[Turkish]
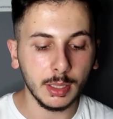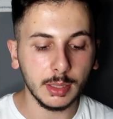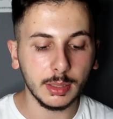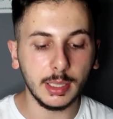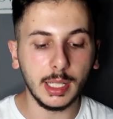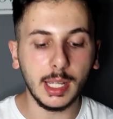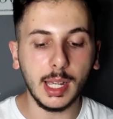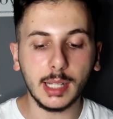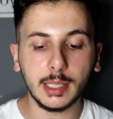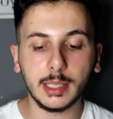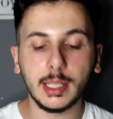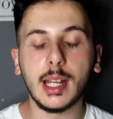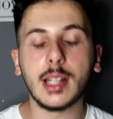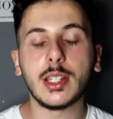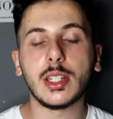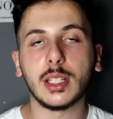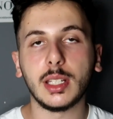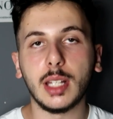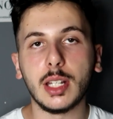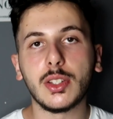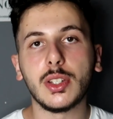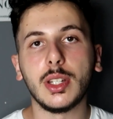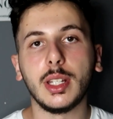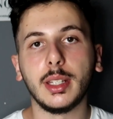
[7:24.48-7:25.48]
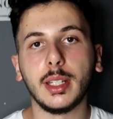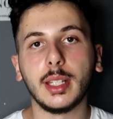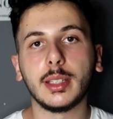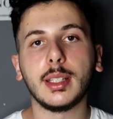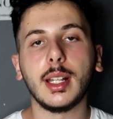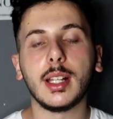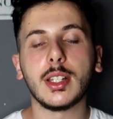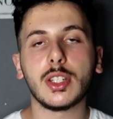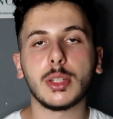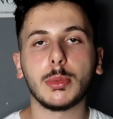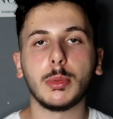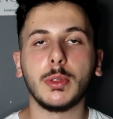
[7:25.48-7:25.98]
dayak gerçekten
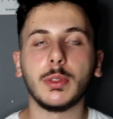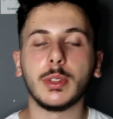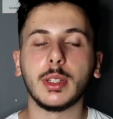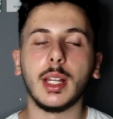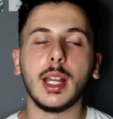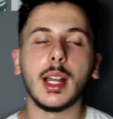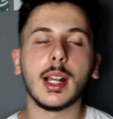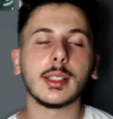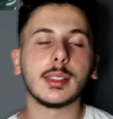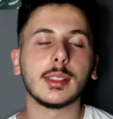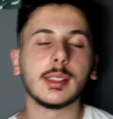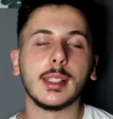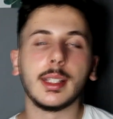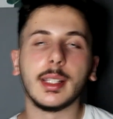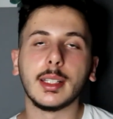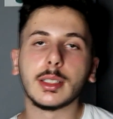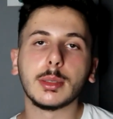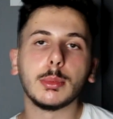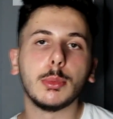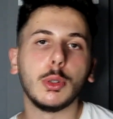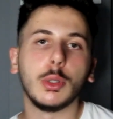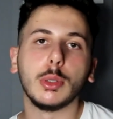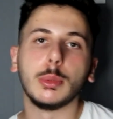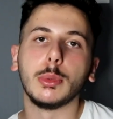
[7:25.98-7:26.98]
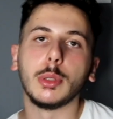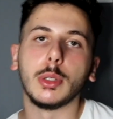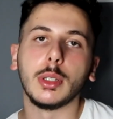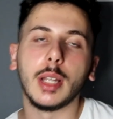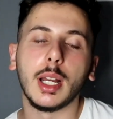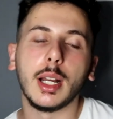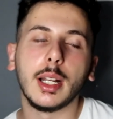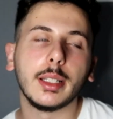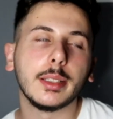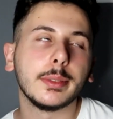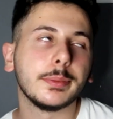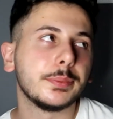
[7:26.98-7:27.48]
cennetten çıkma ve dayaksız eğitim olmuyor
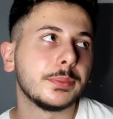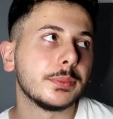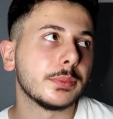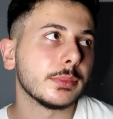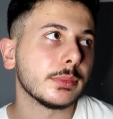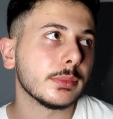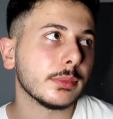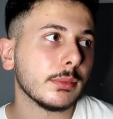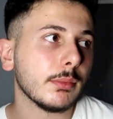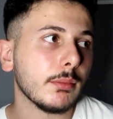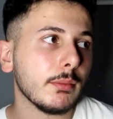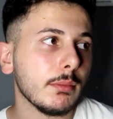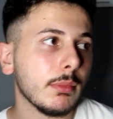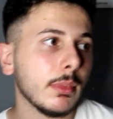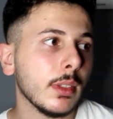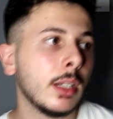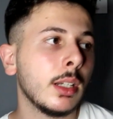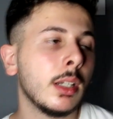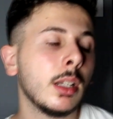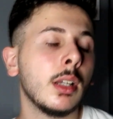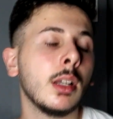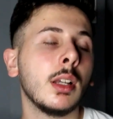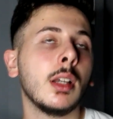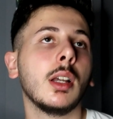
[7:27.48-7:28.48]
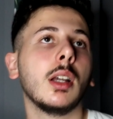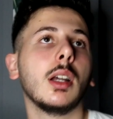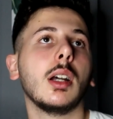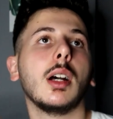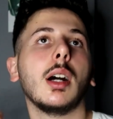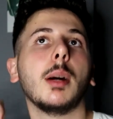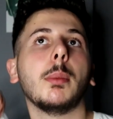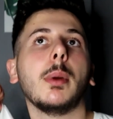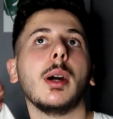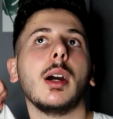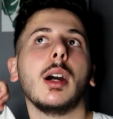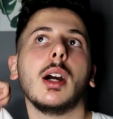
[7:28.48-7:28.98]
yani.
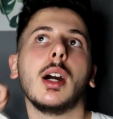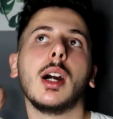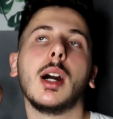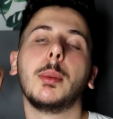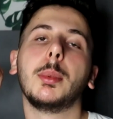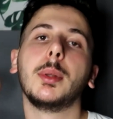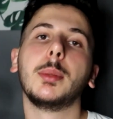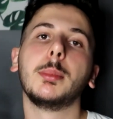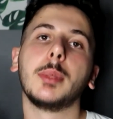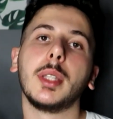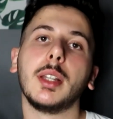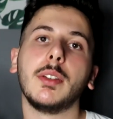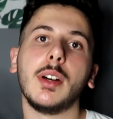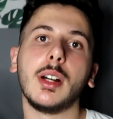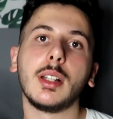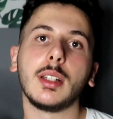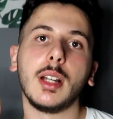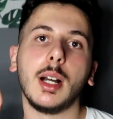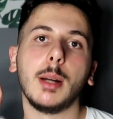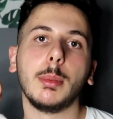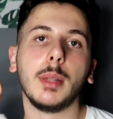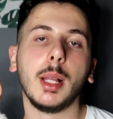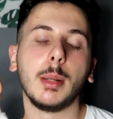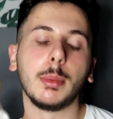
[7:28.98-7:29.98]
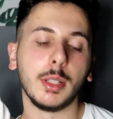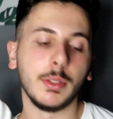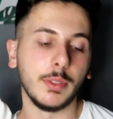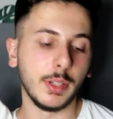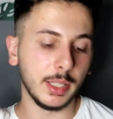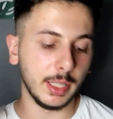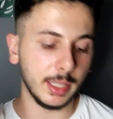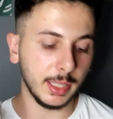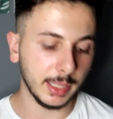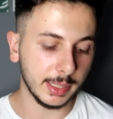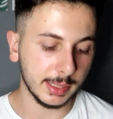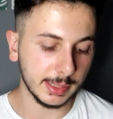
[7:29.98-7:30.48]
Ama abim de var, ablam da var.
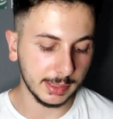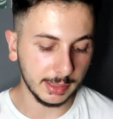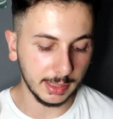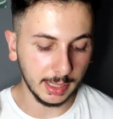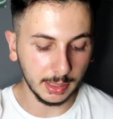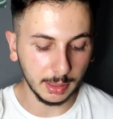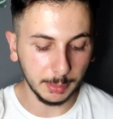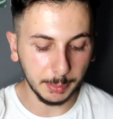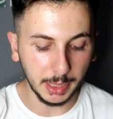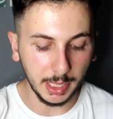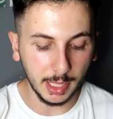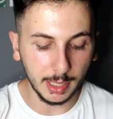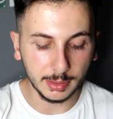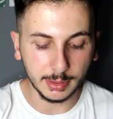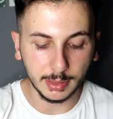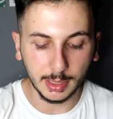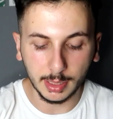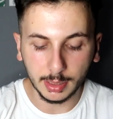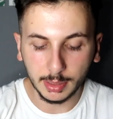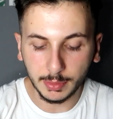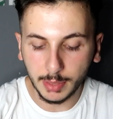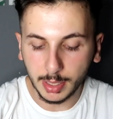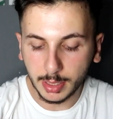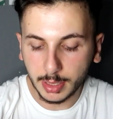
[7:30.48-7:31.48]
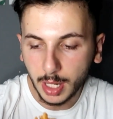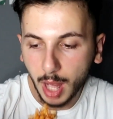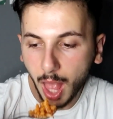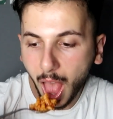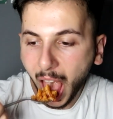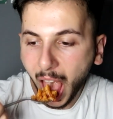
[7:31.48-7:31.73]
İkisinden de birer tane var.